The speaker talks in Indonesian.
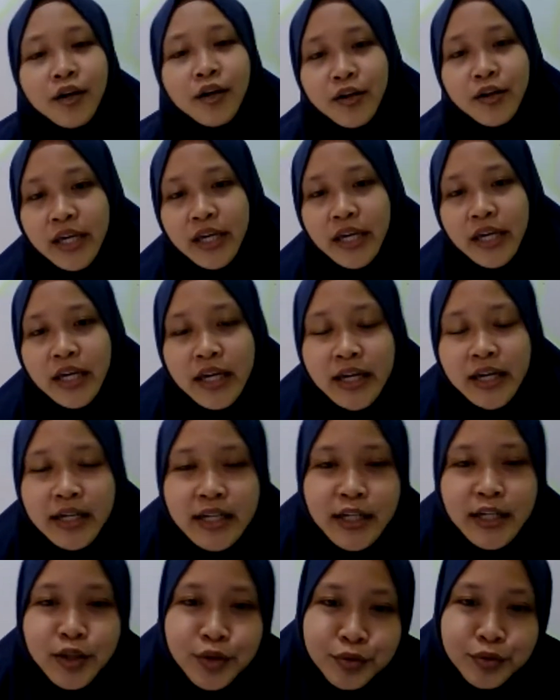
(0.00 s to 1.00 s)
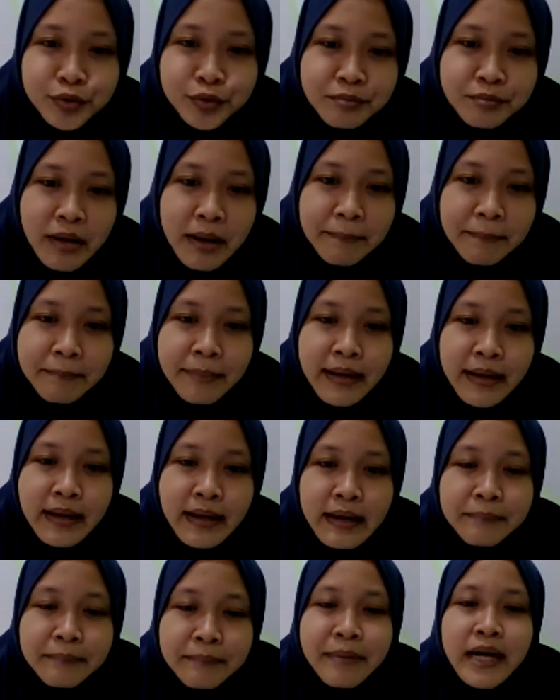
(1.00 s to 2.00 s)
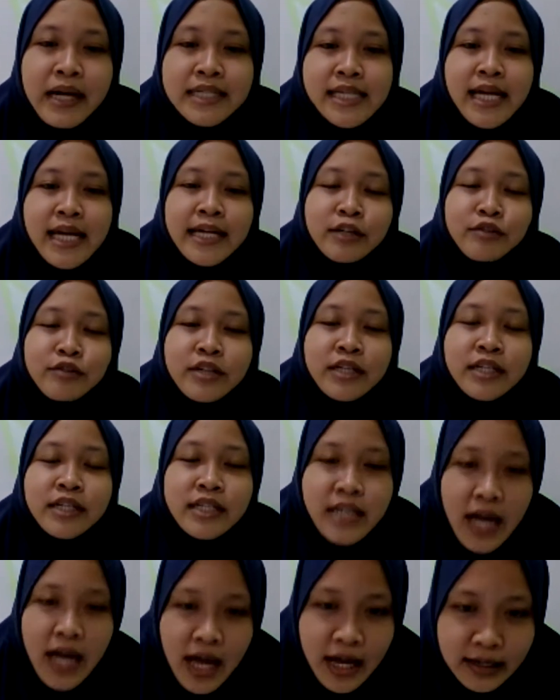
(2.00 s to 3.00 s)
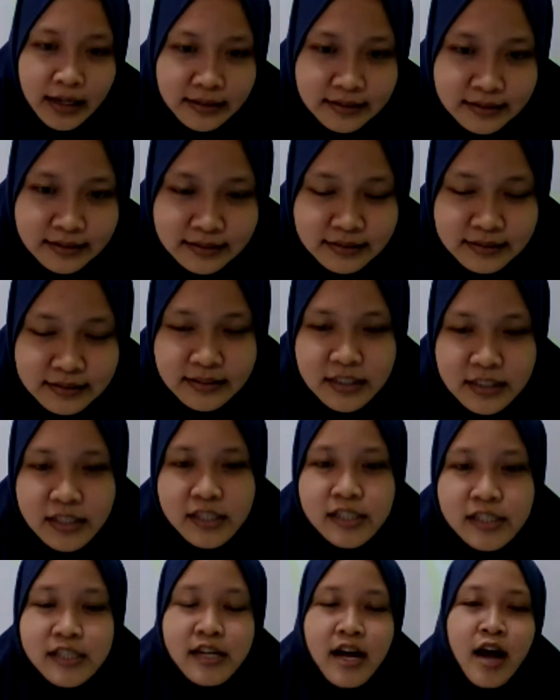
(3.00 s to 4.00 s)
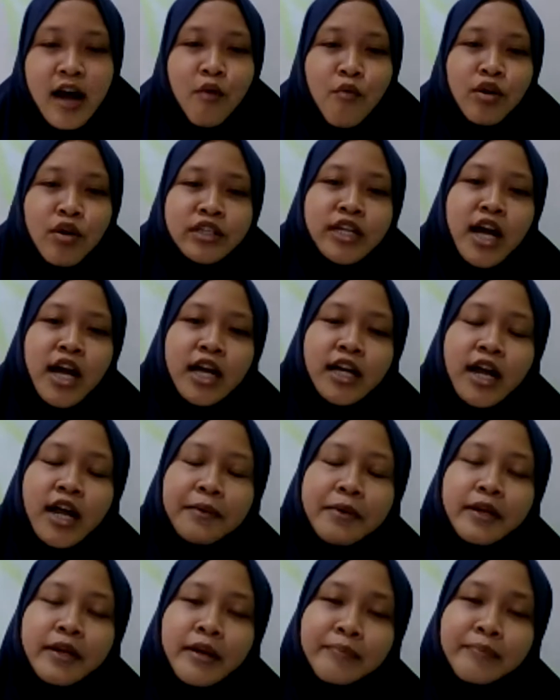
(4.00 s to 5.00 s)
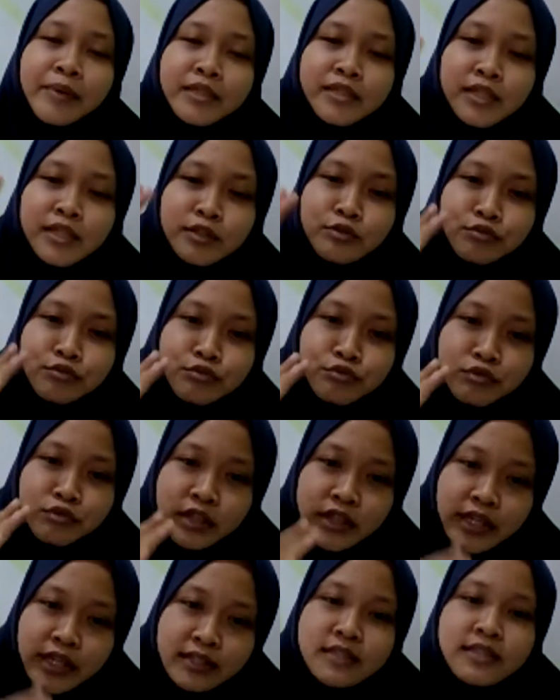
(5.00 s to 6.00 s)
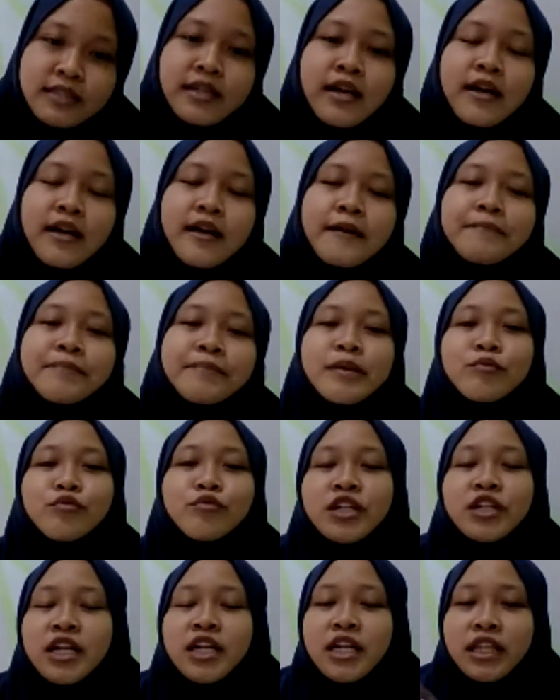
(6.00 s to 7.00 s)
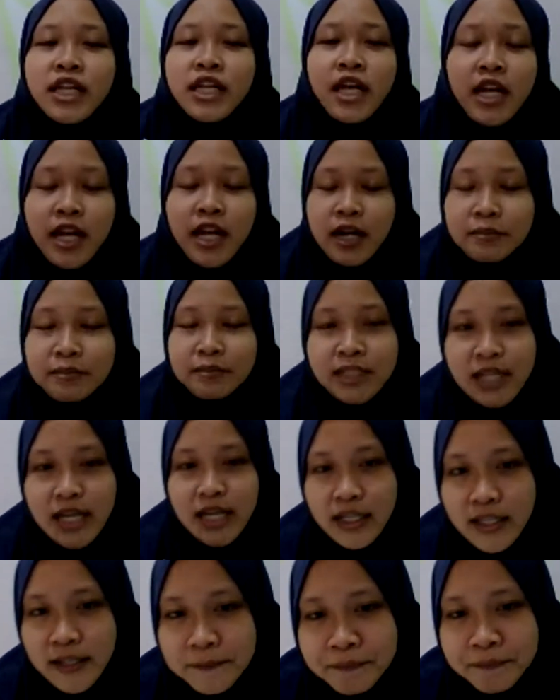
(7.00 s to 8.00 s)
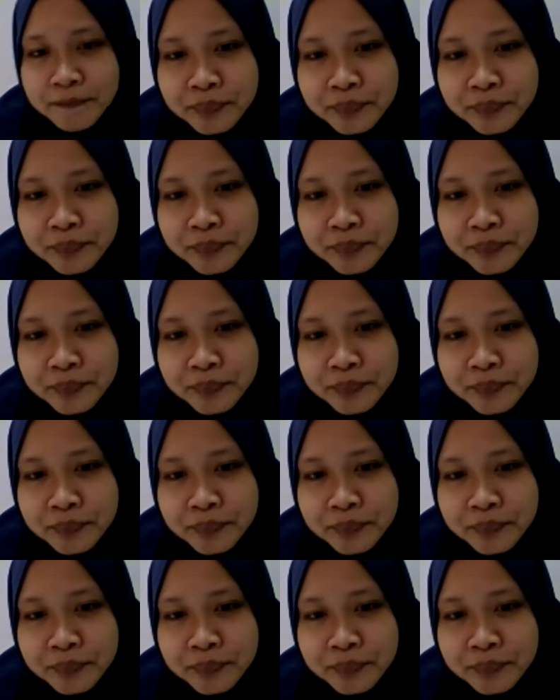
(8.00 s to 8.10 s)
Oke, itu mapel bahasa Indonesia. Jadi awalnya anak-anak baca dulu teksnya, kemudian nanti anak-anak mencari